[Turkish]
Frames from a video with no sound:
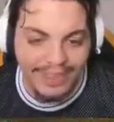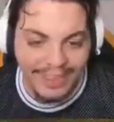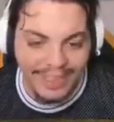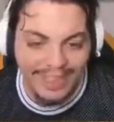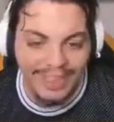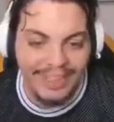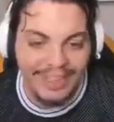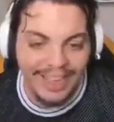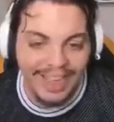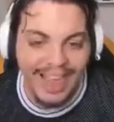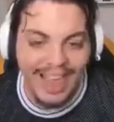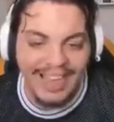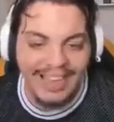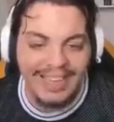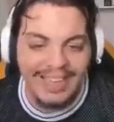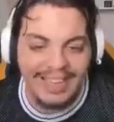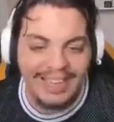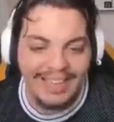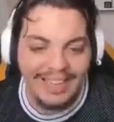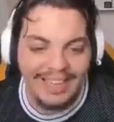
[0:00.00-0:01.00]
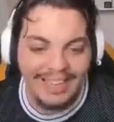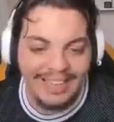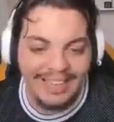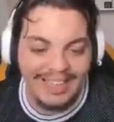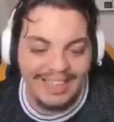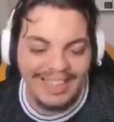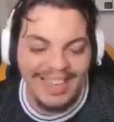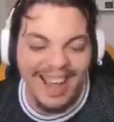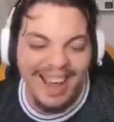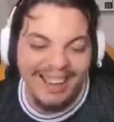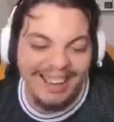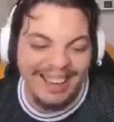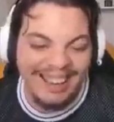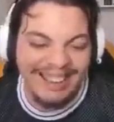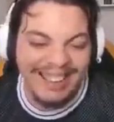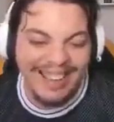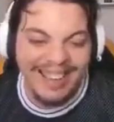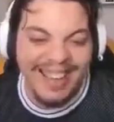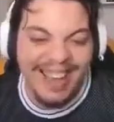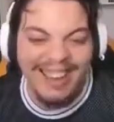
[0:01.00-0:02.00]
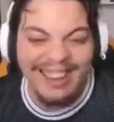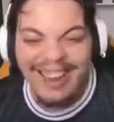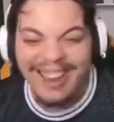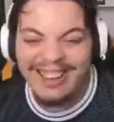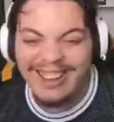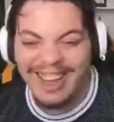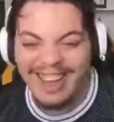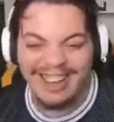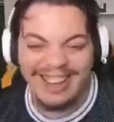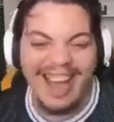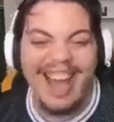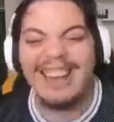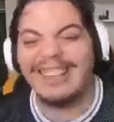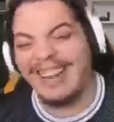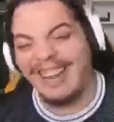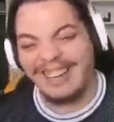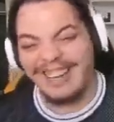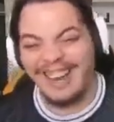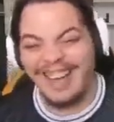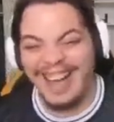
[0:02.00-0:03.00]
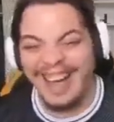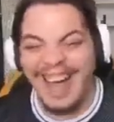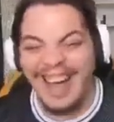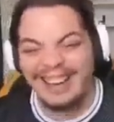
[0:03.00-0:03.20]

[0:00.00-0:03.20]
beyefendi. Aynen. Kila Hakan ki anan yani. Aynen.